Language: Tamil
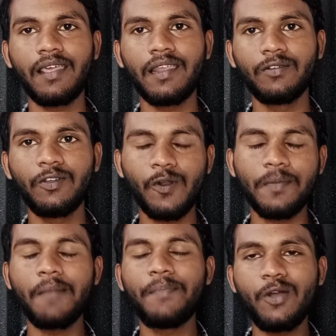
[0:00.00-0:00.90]
அதில் வந்து ஒரு
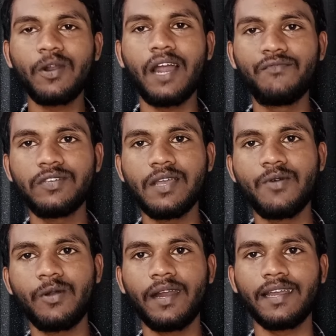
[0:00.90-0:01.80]
மிகப்பெரிய ஒரு கன்ஃபியூஷன்
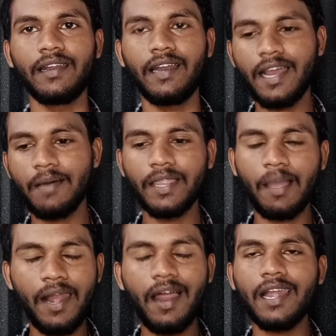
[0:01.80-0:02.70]
வரும்னு நினைக்கிறேன் ஏன்னா நம்ம
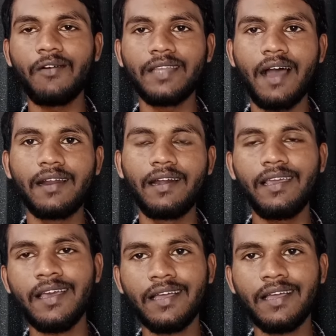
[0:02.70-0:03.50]
தமிழ்நாட்டில் வந்து ஆல்ரெடி